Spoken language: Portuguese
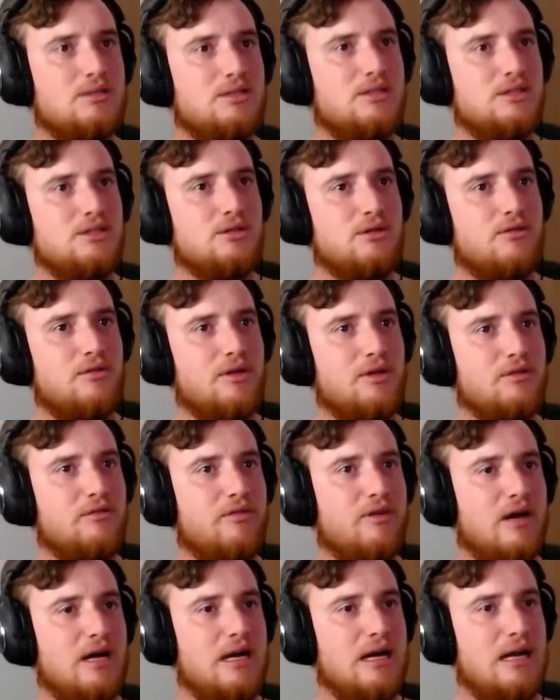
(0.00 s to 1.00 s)
tinha ouvido
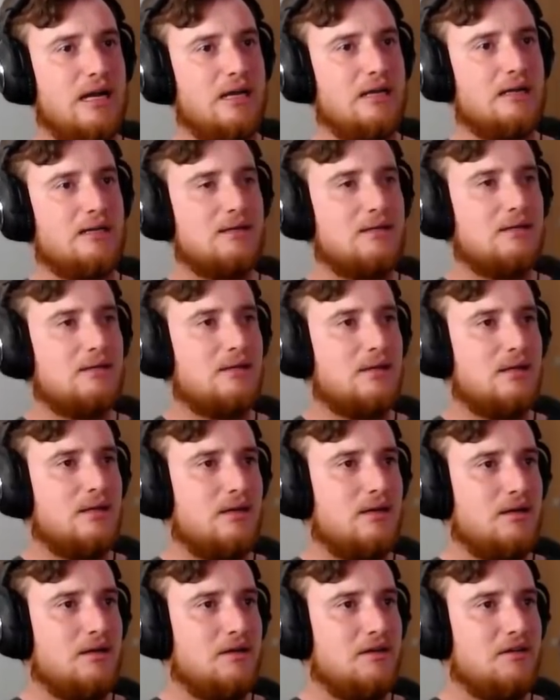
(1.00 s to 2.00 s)
falar.
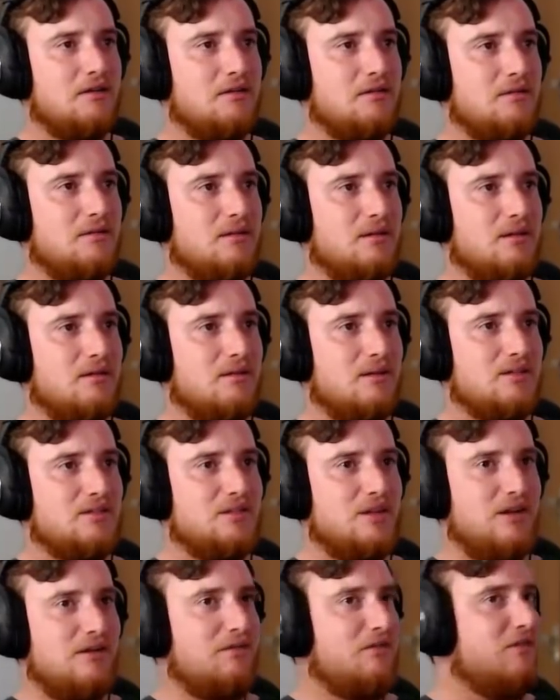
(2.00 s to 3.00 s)
Eu
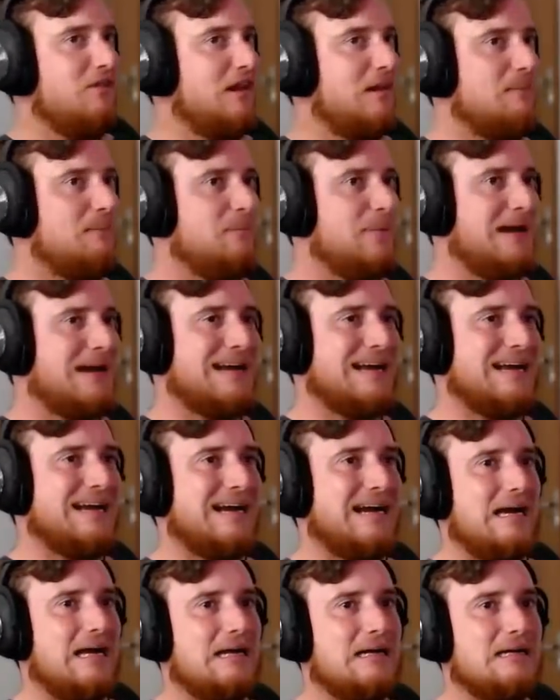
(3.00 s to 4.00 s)
achei feia pra
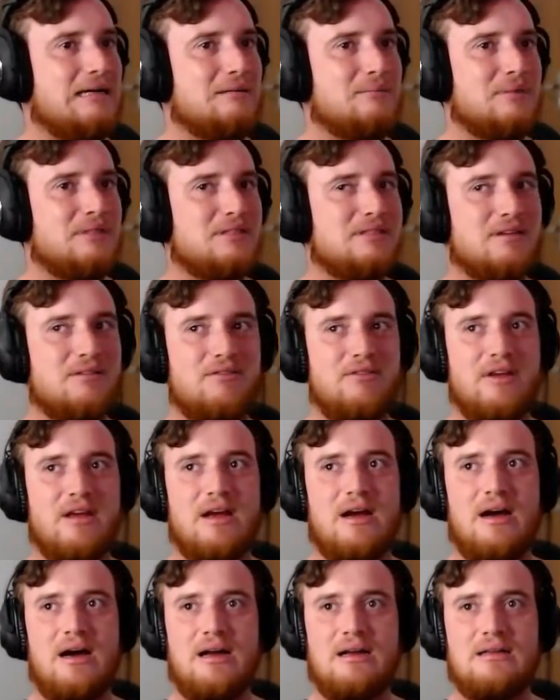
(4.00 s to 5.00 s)
caramba essa
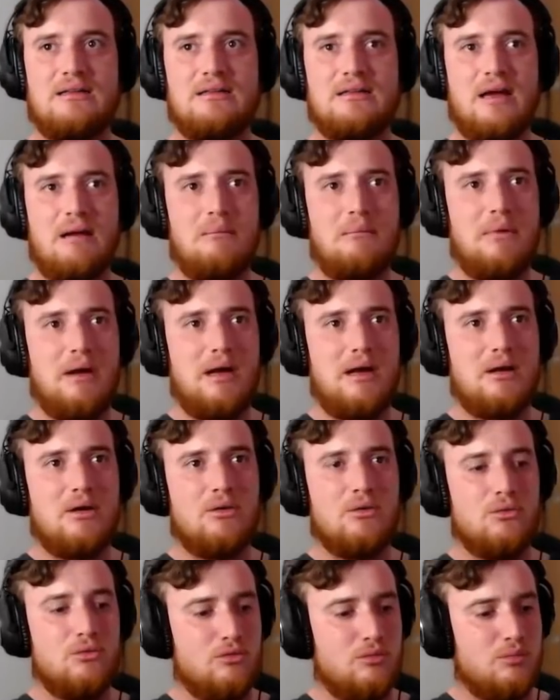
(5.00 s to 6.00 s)
Ferrari. Tá
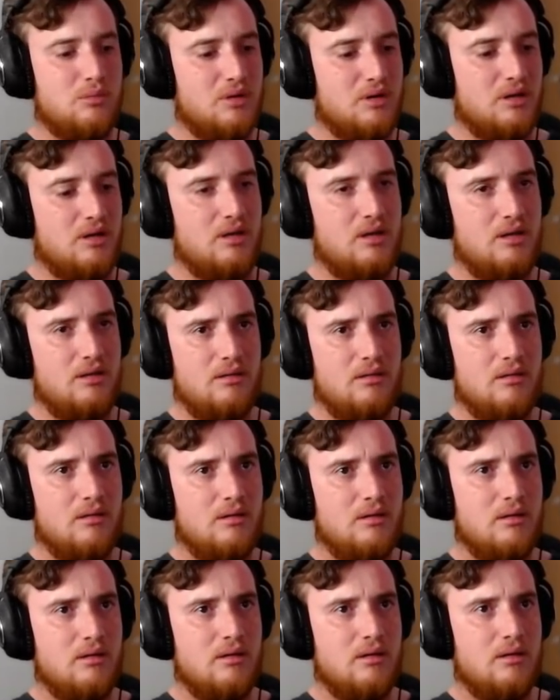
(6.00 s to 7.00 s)
maluco, mano? Que.
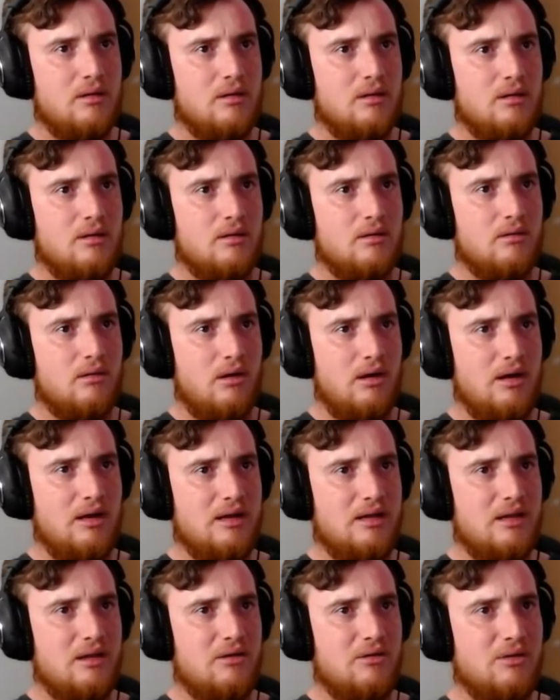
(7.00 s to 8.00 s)

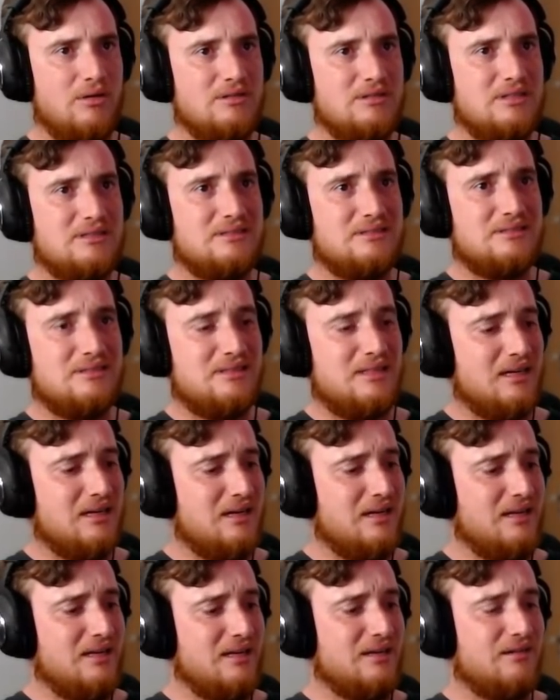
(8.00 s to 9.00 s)
Olha que coisa
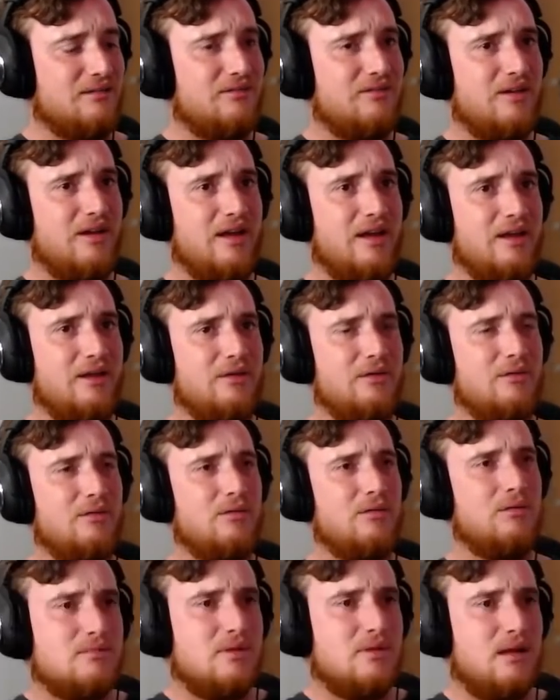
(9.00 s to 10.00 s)
estranha, velho.
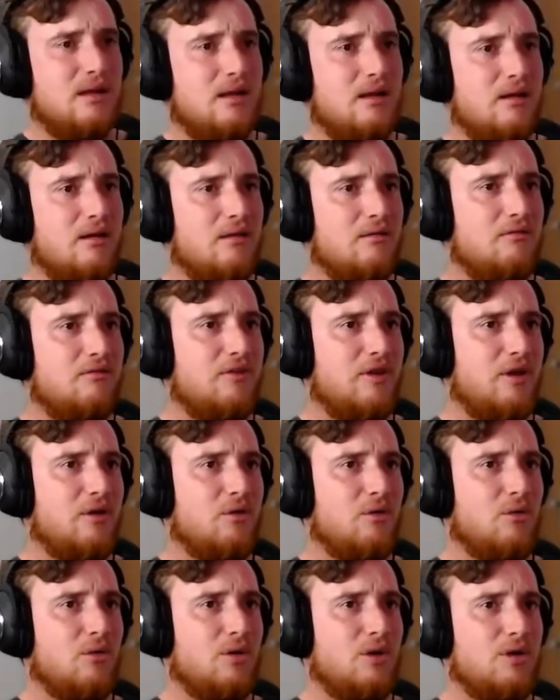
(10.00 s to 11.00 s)
É,
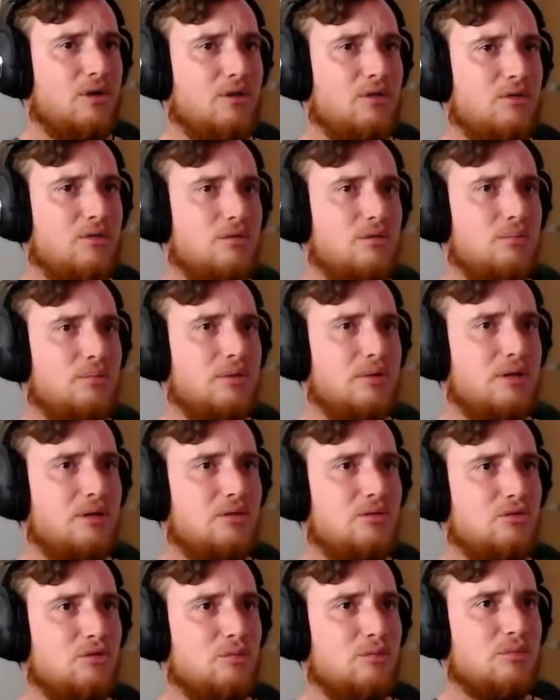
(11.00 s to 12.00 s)
V8
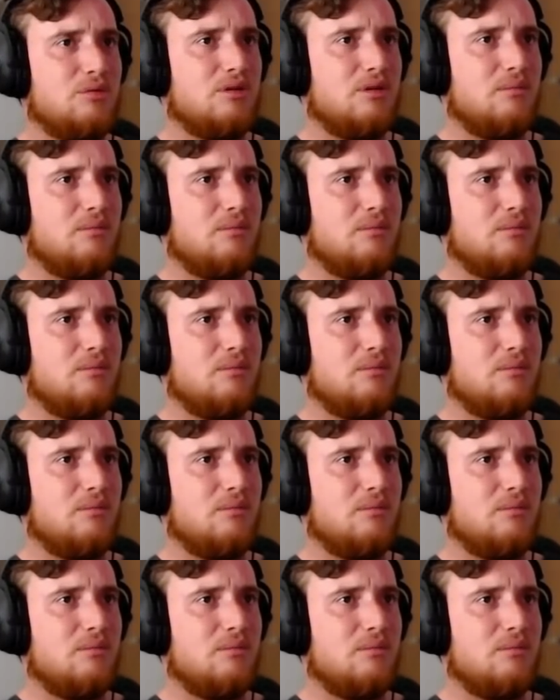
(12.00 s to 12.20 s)
biturbo